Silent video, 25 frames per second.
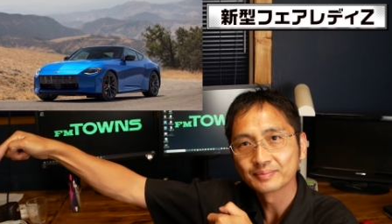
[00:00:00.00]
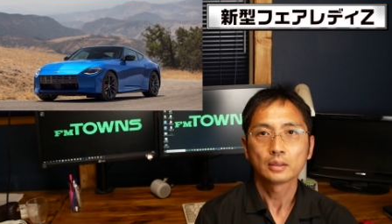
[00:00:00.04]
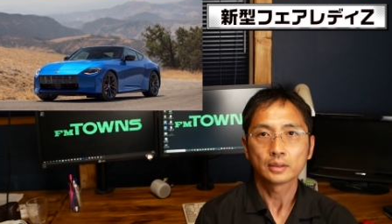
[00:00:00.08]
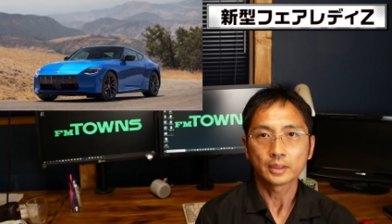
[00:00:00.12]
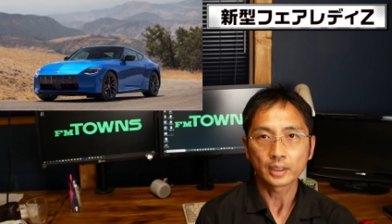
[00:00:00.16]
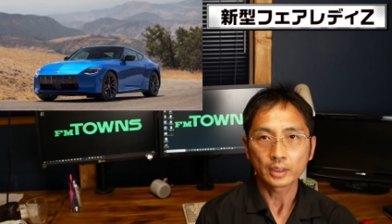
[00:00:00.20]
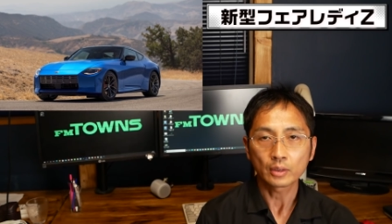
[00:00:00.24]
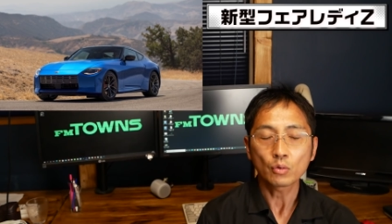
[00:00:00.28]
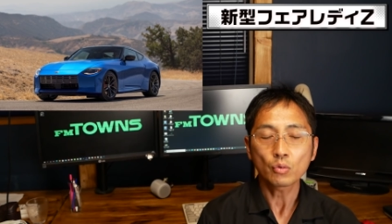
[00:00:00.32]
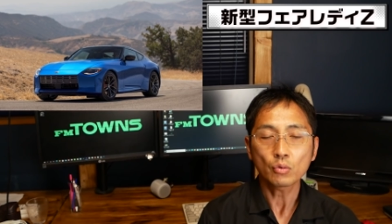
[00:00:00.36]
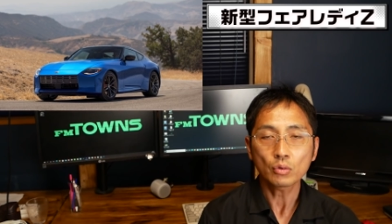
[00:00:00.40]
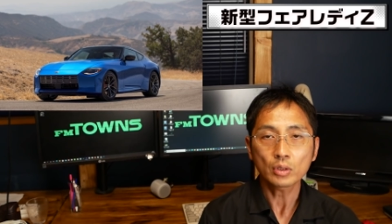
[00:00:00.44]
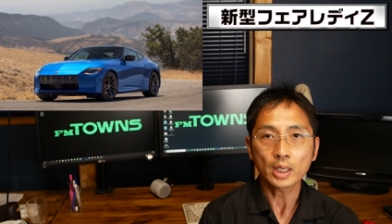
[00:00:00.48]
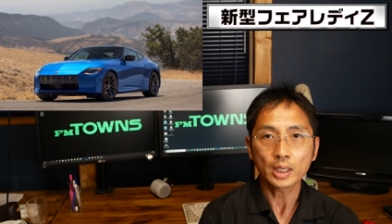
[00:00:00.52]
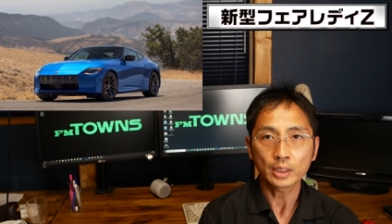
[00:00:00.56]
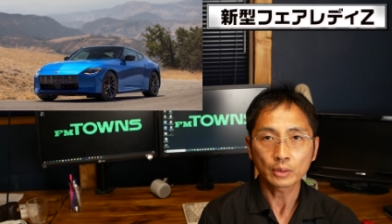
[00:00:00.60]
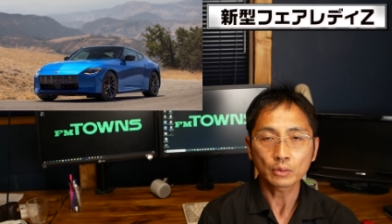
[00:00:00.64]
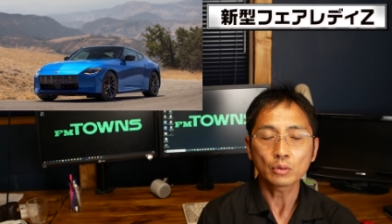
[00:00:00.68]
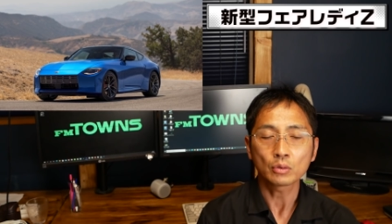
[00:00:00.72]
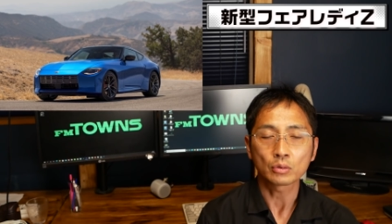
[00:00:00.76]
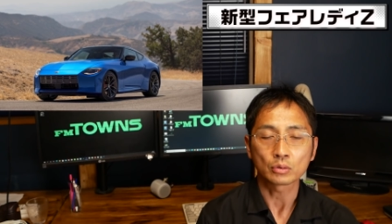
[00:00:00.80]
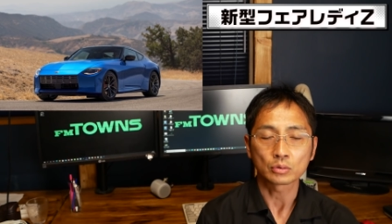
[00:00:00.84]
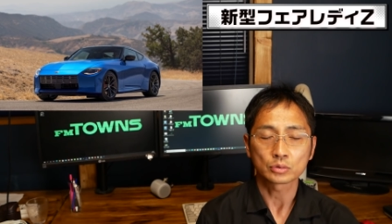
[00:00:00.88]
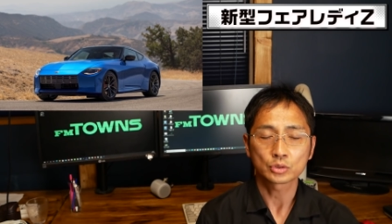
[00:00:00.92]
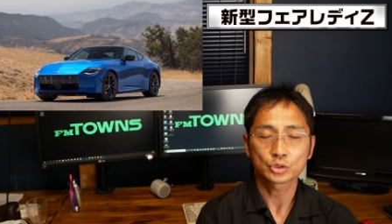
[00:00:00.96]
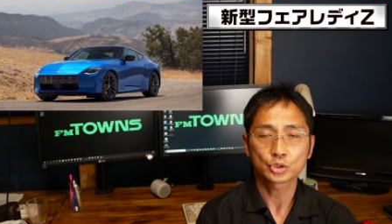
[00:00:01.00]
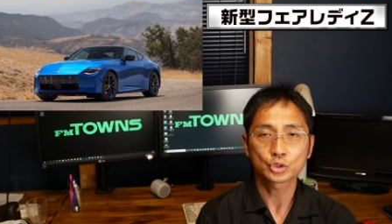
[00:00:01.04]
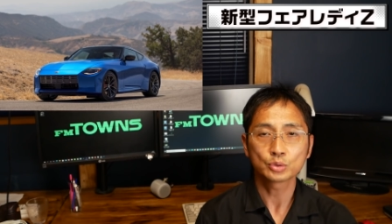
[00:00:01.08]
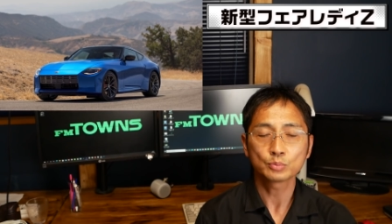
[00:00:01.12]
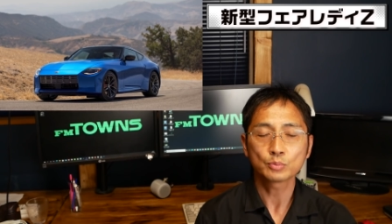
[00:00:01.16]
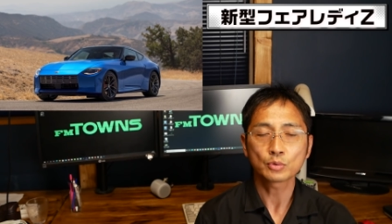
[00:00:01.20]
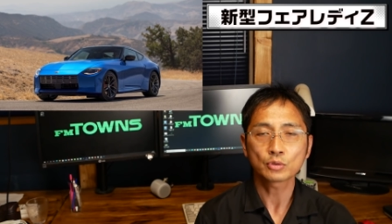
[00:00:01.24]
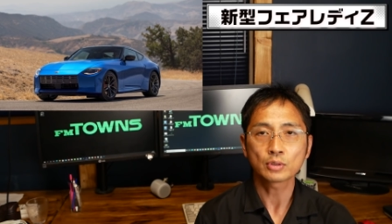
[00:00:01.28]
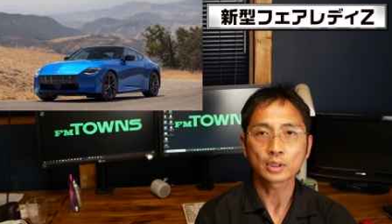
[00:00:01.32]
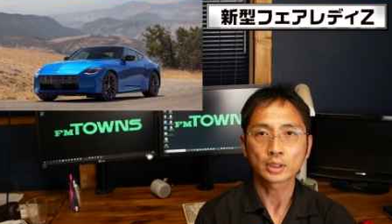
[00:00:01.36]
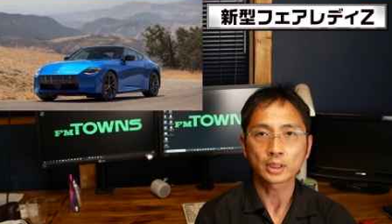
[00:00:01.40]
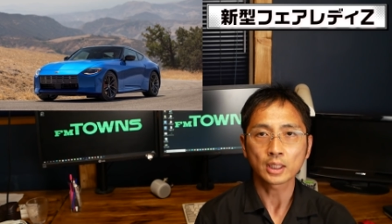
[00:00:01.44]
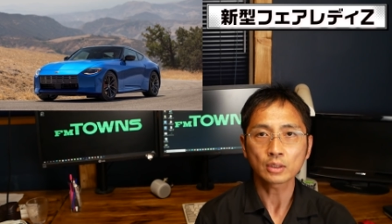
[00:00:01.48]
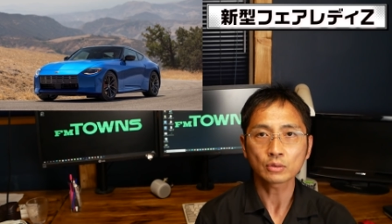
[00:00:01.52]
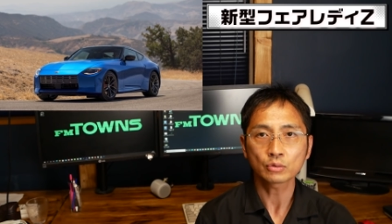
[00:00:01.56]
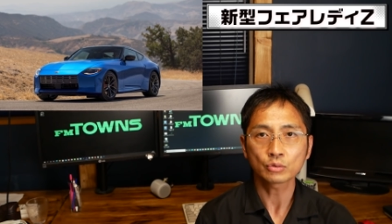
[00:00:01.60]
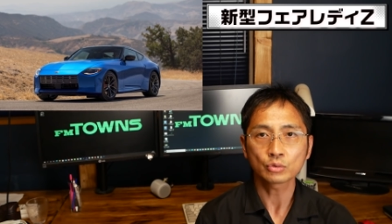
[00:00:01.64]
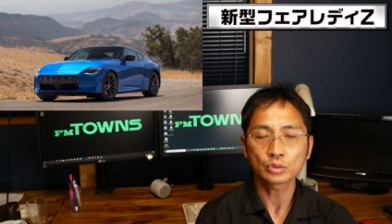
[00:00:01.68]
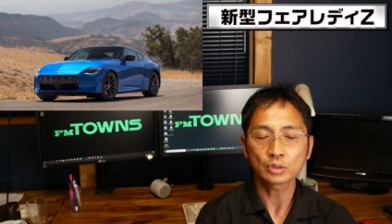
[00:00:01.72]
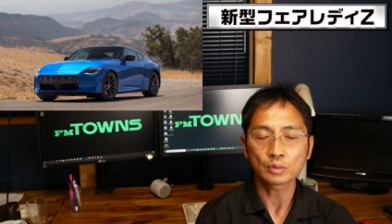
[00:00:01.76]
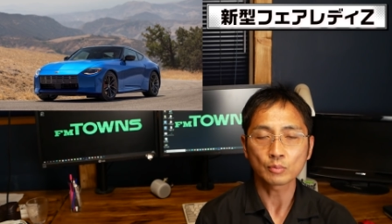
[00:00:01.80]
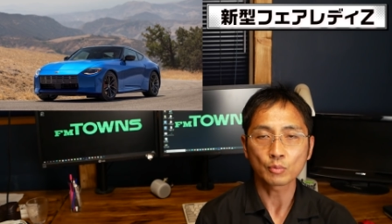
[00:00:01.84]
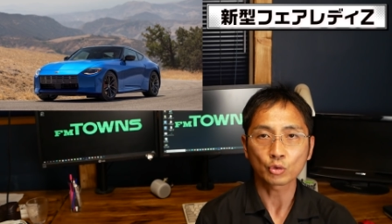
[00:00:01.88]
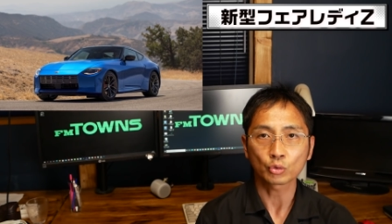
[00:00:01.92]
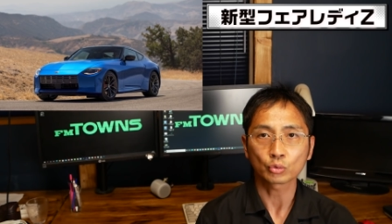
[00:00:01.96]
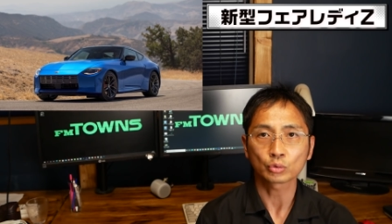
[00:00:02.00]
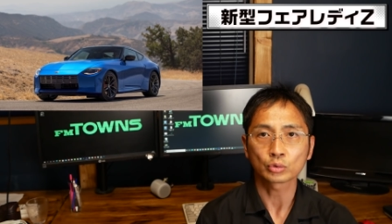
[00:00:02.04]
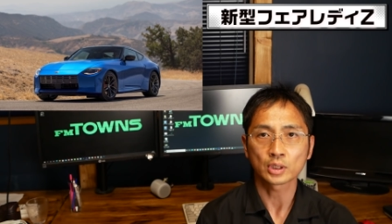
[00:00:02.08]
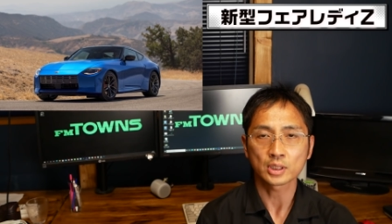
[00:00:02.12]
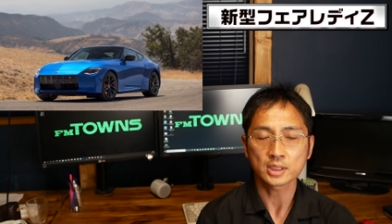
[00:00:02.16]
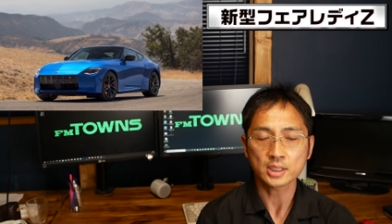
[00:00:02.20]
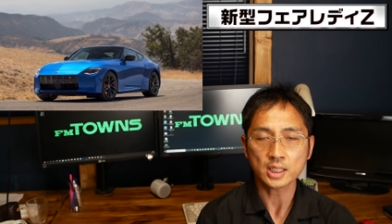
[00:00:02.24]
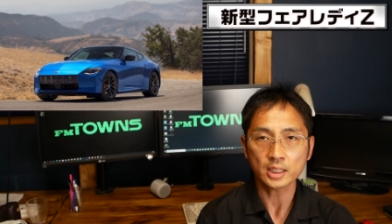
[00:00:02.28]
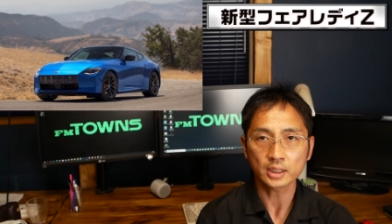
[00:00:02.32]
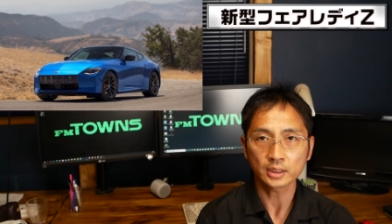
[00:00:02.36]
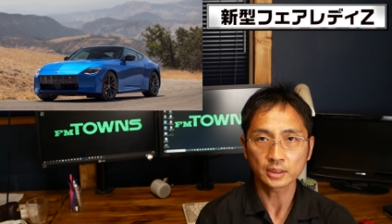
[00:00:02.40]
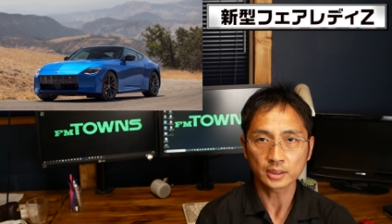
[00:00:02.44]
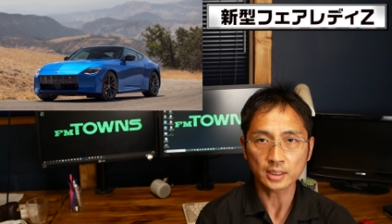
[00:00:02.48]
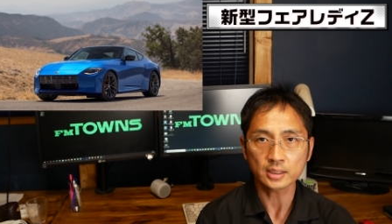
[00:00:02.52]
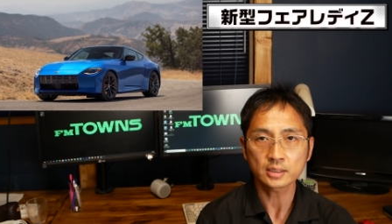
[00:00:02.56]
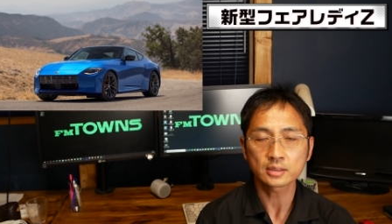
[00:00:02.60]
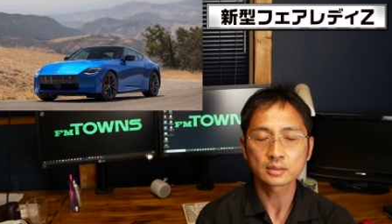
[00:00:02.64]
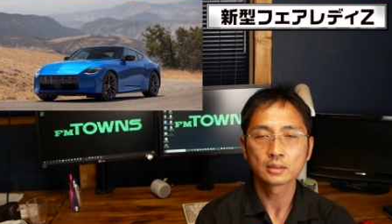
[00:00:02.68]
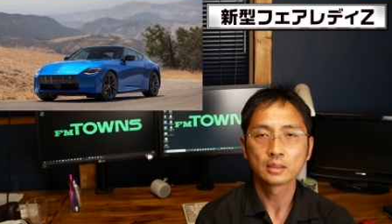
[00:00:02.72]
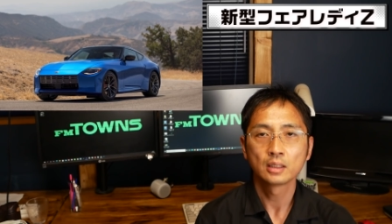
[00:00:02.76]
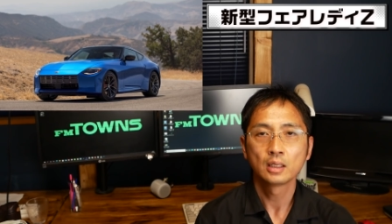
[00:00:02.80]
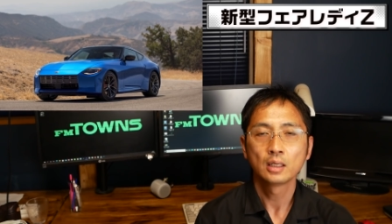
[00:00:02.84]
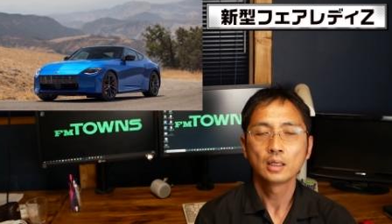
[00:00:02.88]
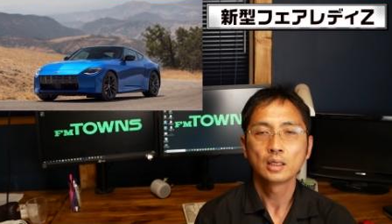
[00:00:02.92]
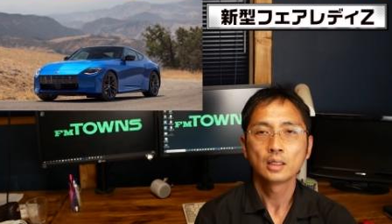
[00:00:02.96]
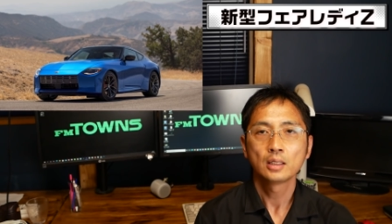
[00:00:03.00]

で今回の注目は何といってもこのデザインです。